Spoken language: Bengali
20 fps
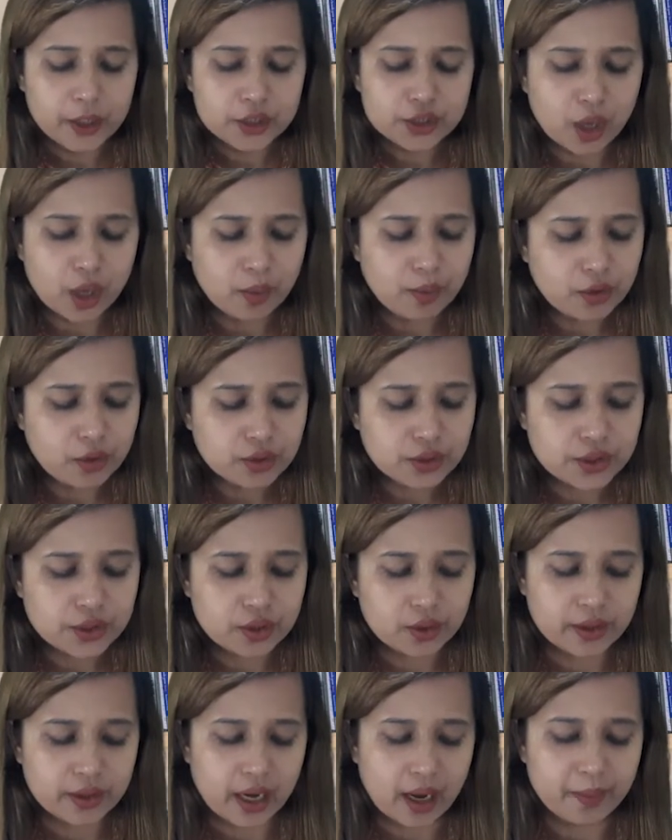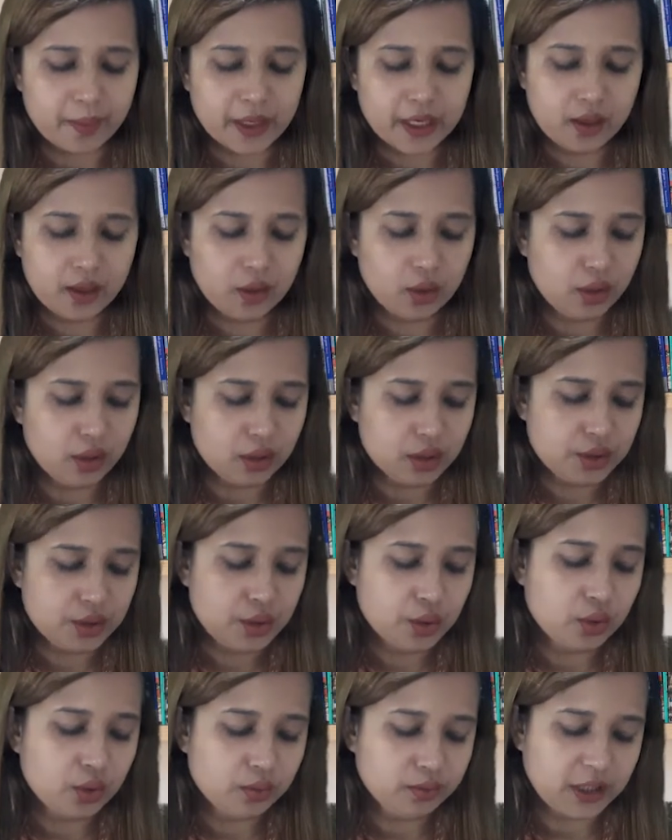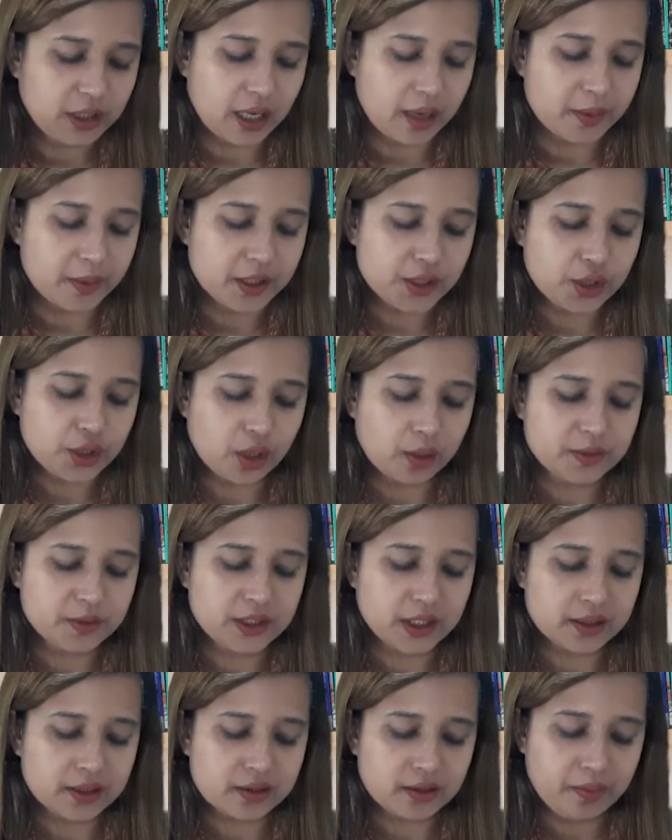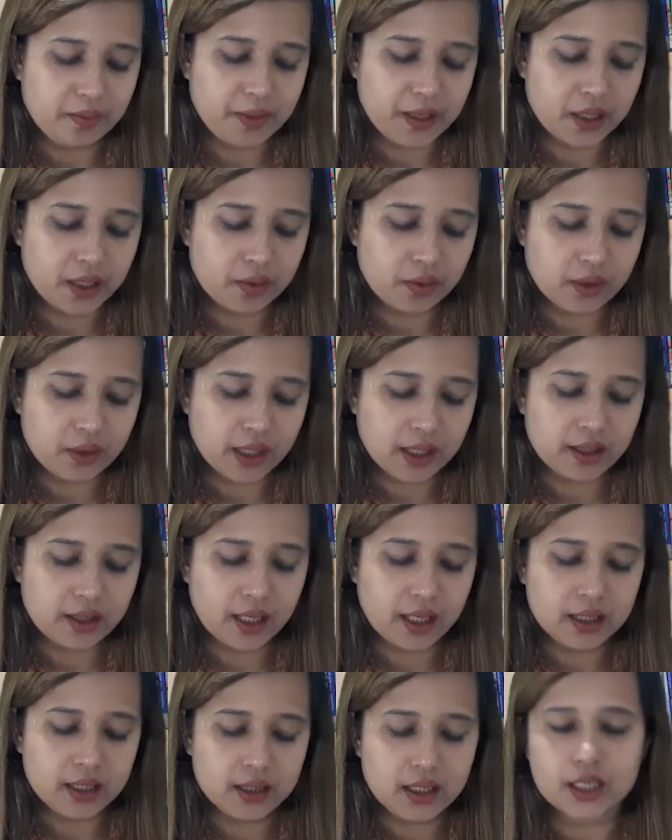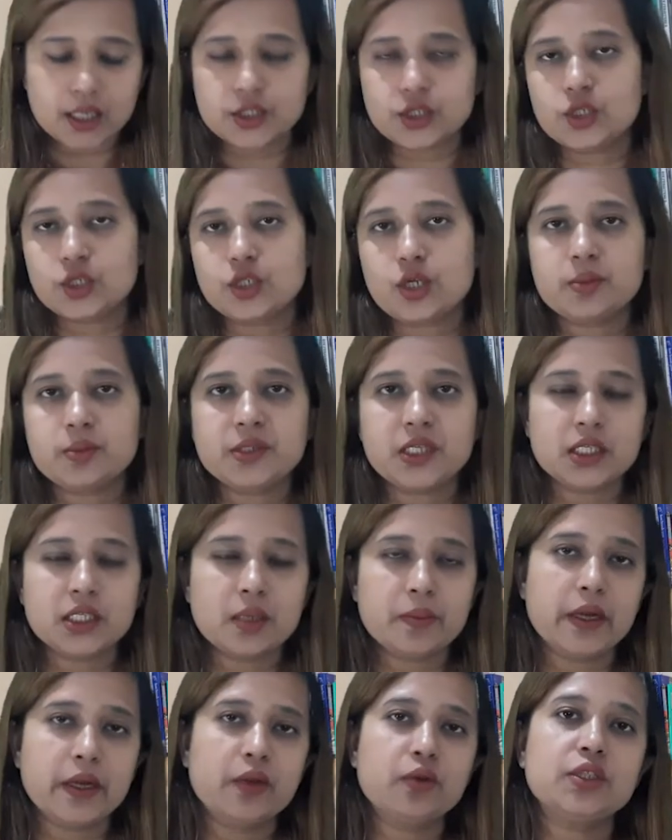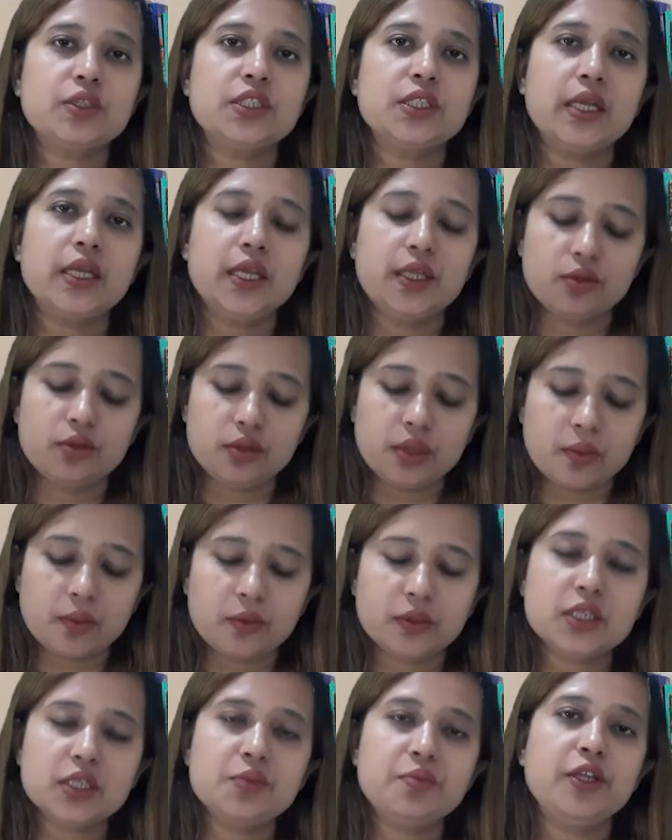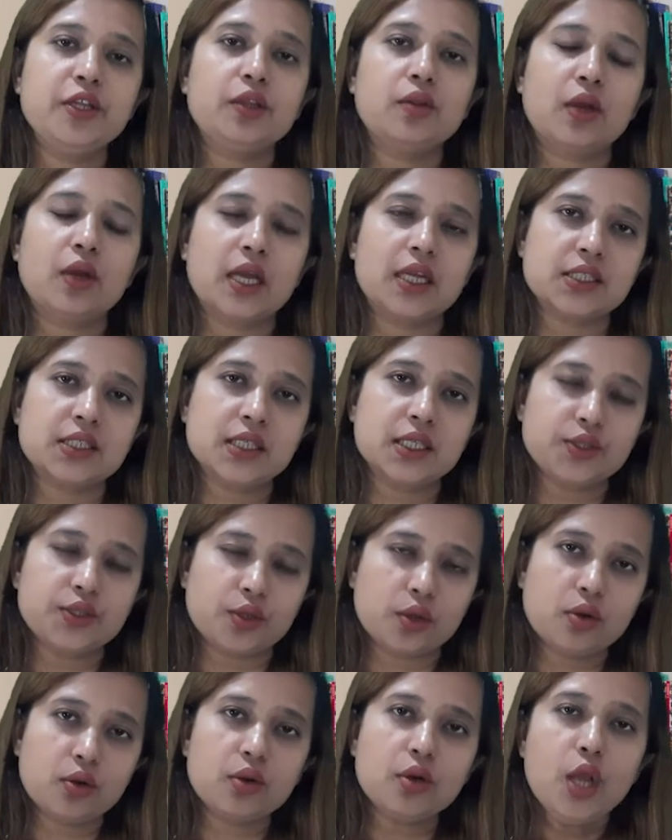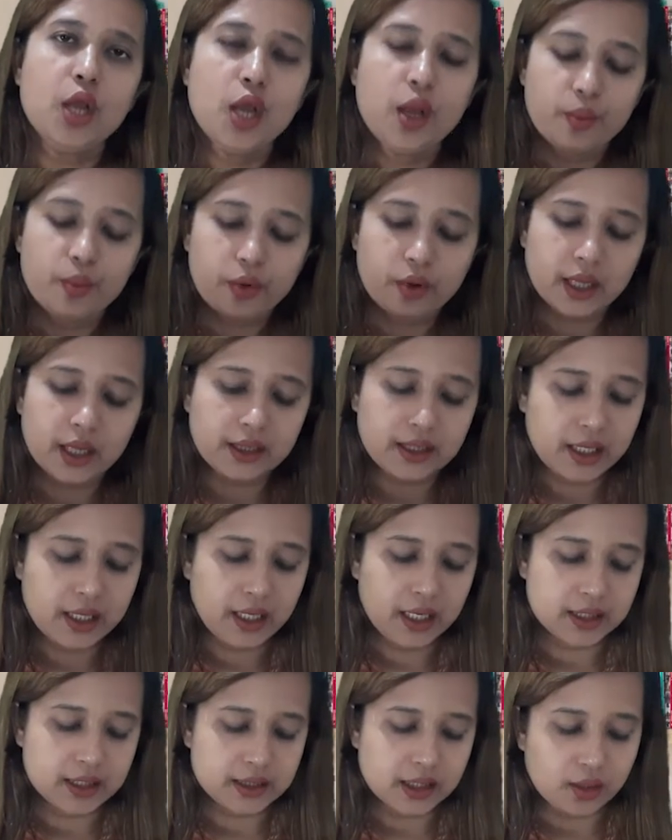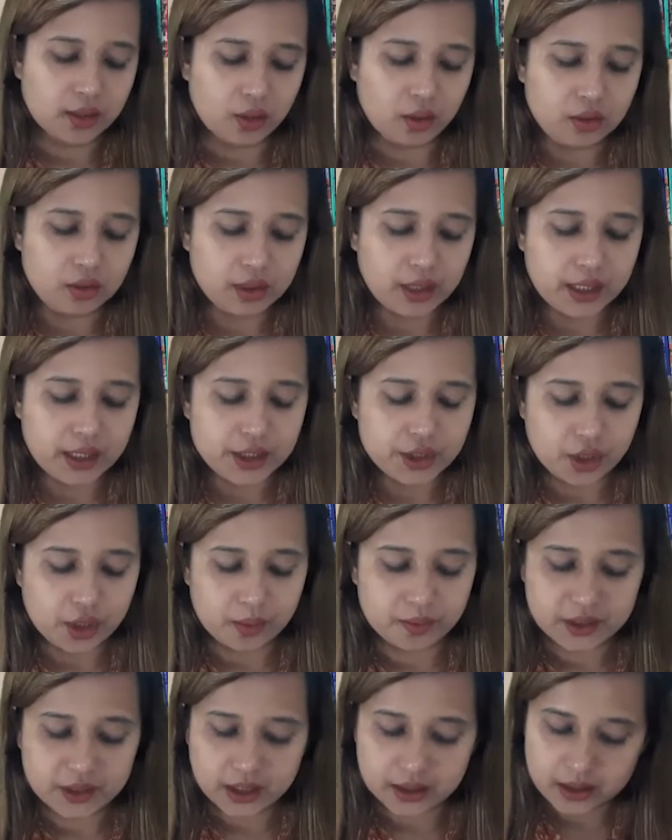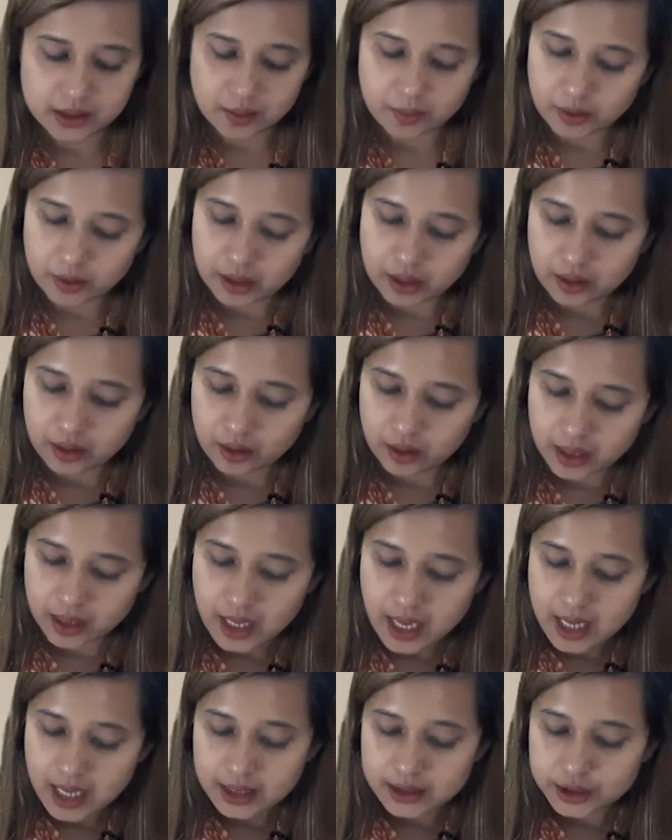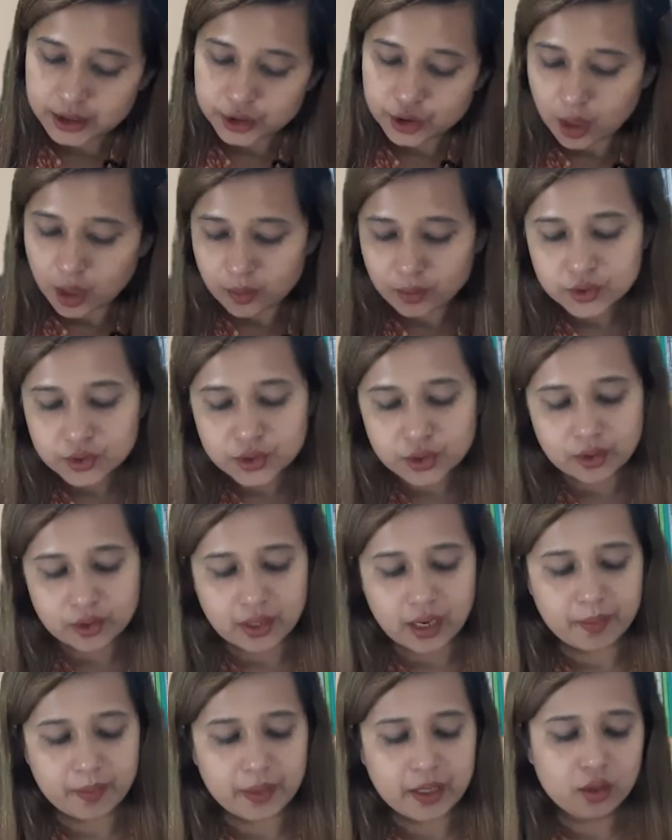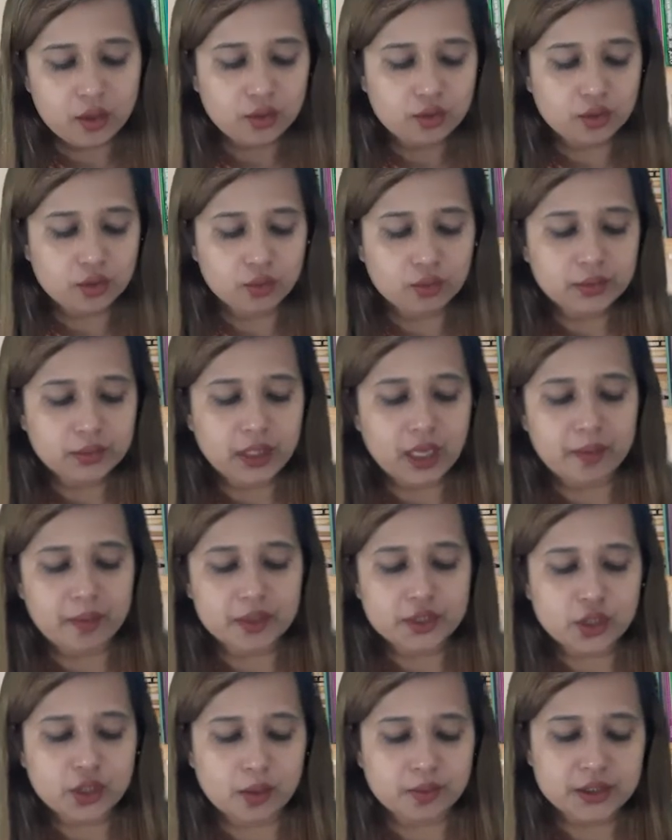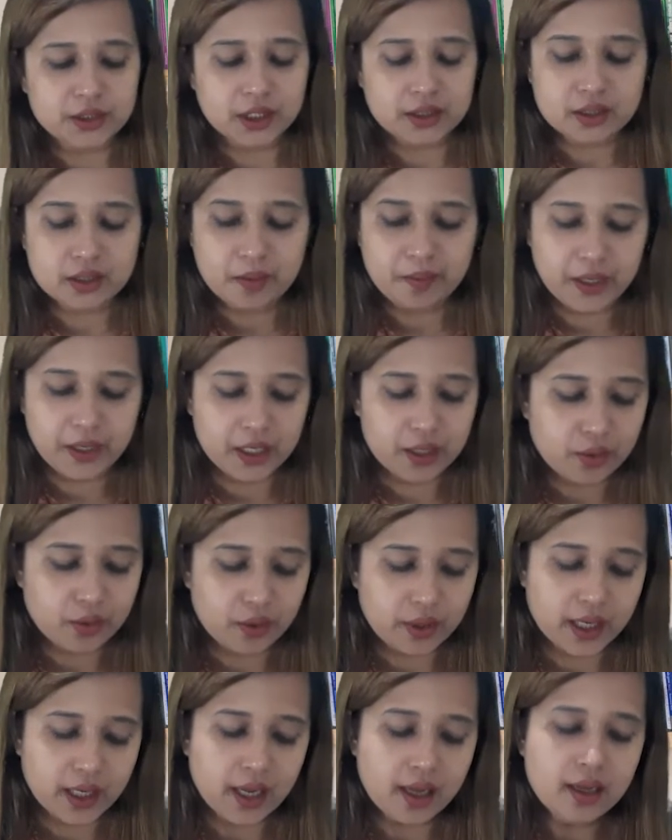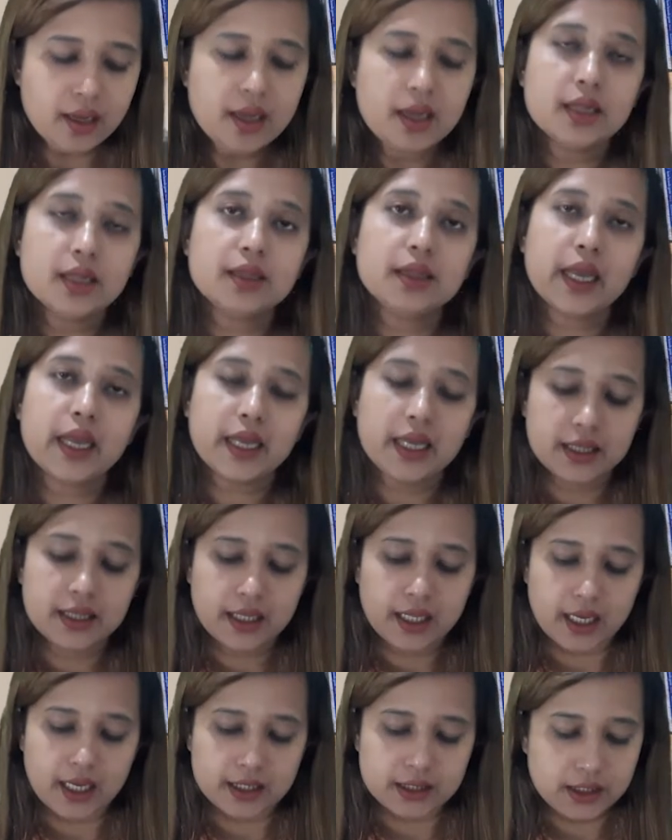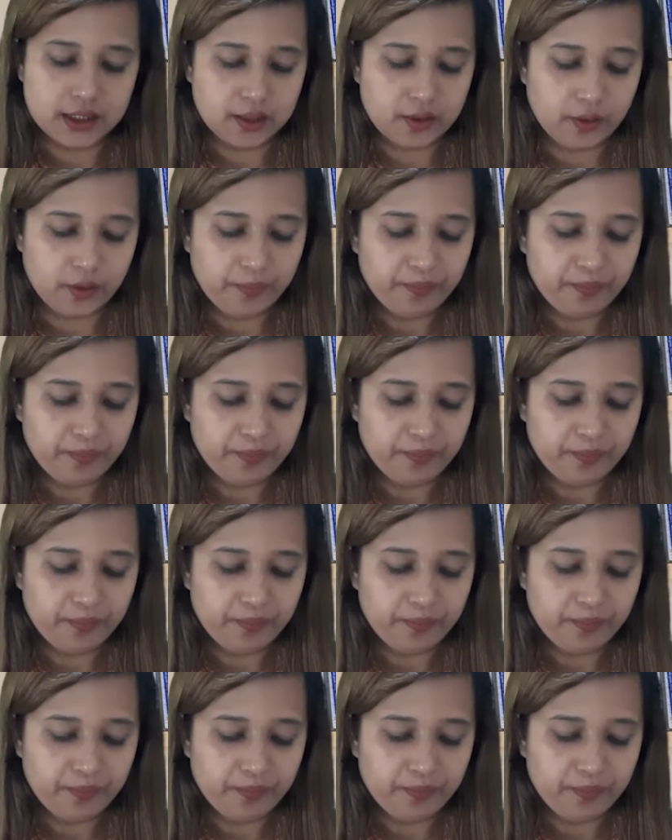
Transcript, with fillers: সমস্ত গ্রামের লোক ধুমধামের সব যাত্রা ভিড় করিয়া দেখিতে আসলো সব যাত্রা মানে হচ্ছে হিন্দুদের মধ্যে মৃত লাশকে যখন পোড়াতে নিয়ে যায় তখন তাকে সব যাত্রা বলা হয় যে সমস্ত গ্রামের লোক ধুমধামের সব যাত্রা ভিড় করিয়া দেখিতে আসিল